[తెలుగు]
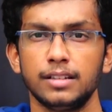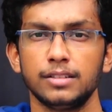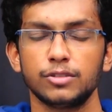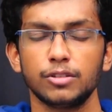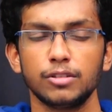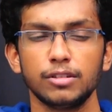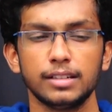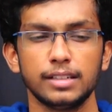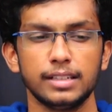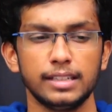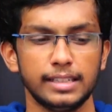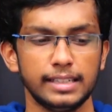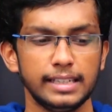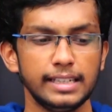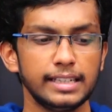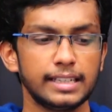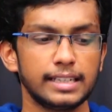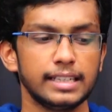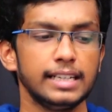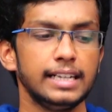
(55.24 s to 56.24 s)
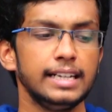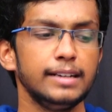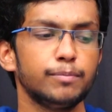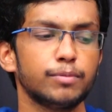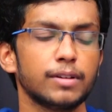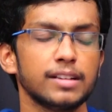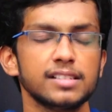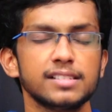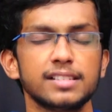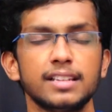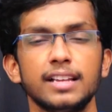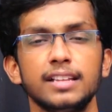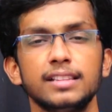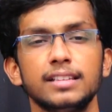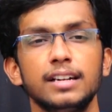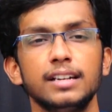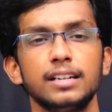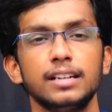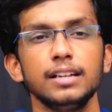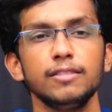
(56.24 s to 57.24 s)
సో ఈ ఈ ప్రాసెస్లో
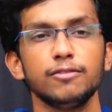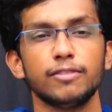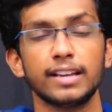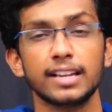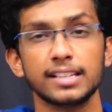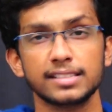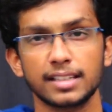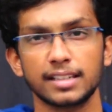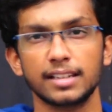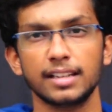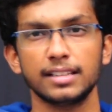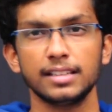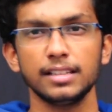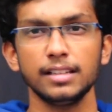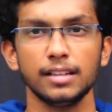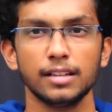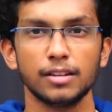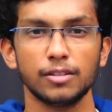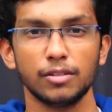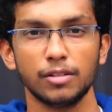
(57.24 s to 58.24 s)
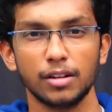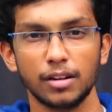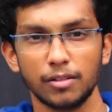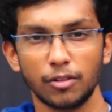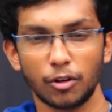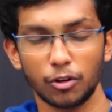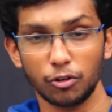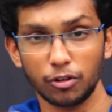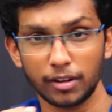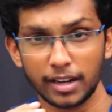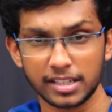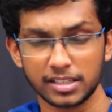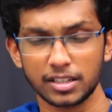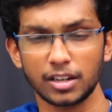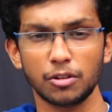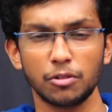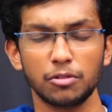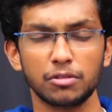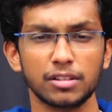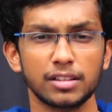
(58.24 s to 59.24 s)
ఏంటంటే వైరస్ అనేది ఒక
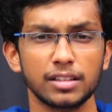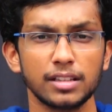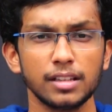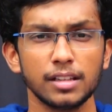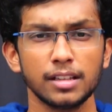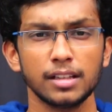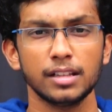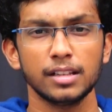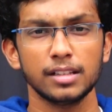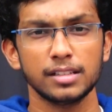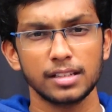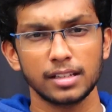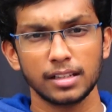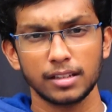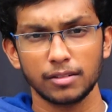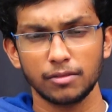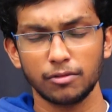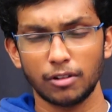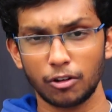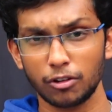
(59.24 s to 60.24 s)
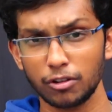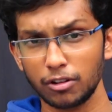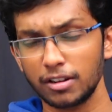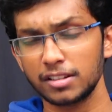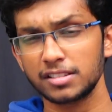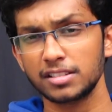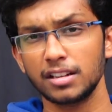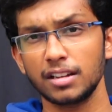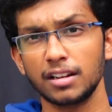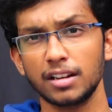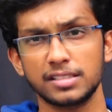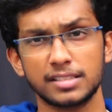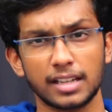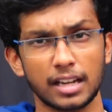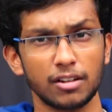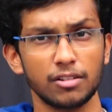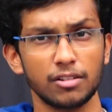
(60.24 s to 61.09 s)
లొకేషన్లో ఉంటుంది ఒక లొకేషన్లో చాలా